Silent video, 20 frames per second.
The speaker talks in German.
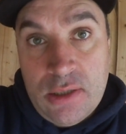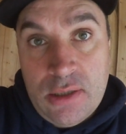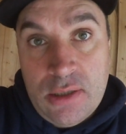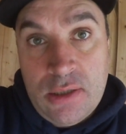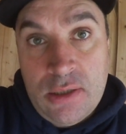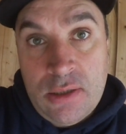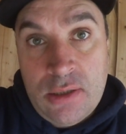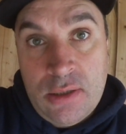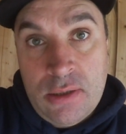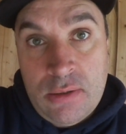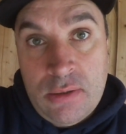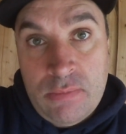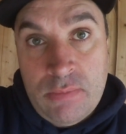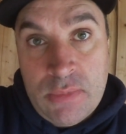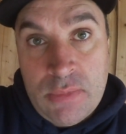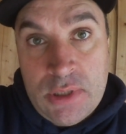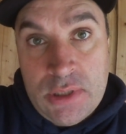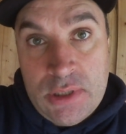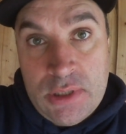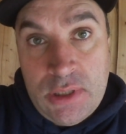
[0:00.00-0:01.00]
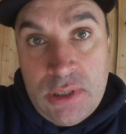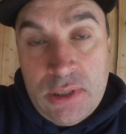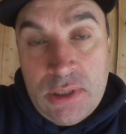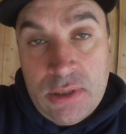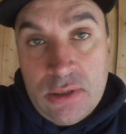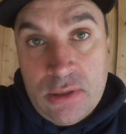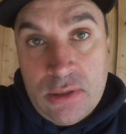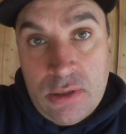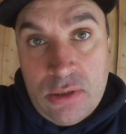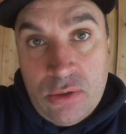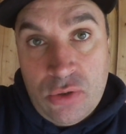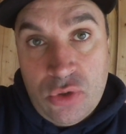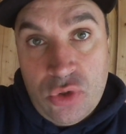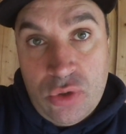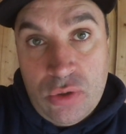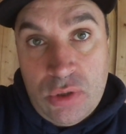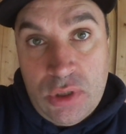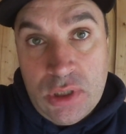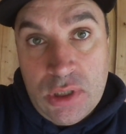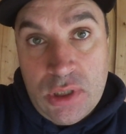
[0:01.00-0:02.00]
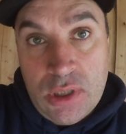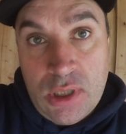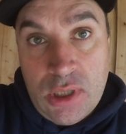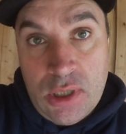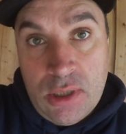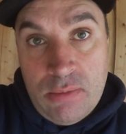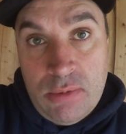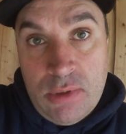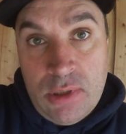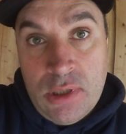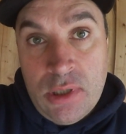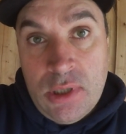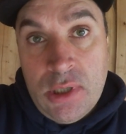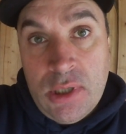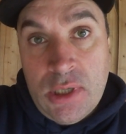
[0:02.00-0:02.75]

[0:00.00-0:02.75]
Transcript: ähm, als ich äh, noch studiert habe,